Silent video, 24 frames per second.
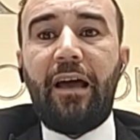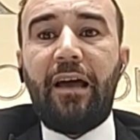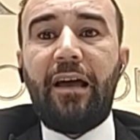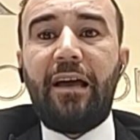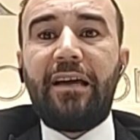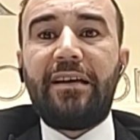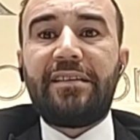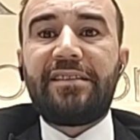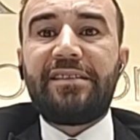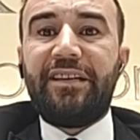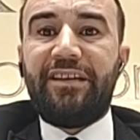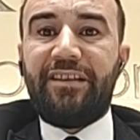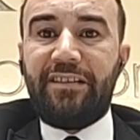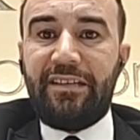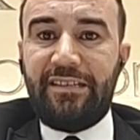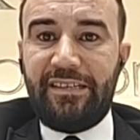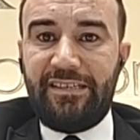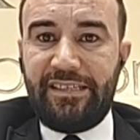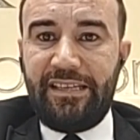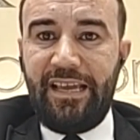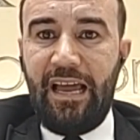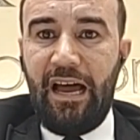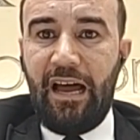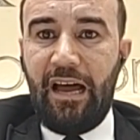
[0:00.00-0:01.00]
آه، سعر
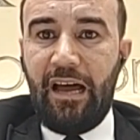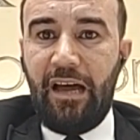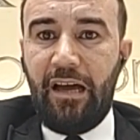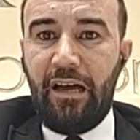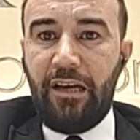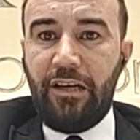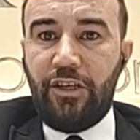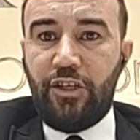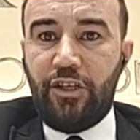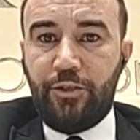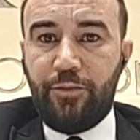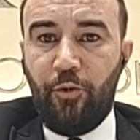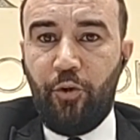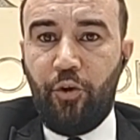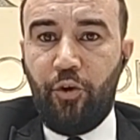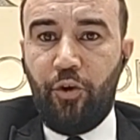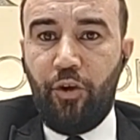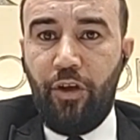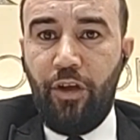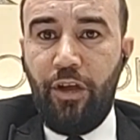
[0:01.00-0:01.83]
الصياغه الشموك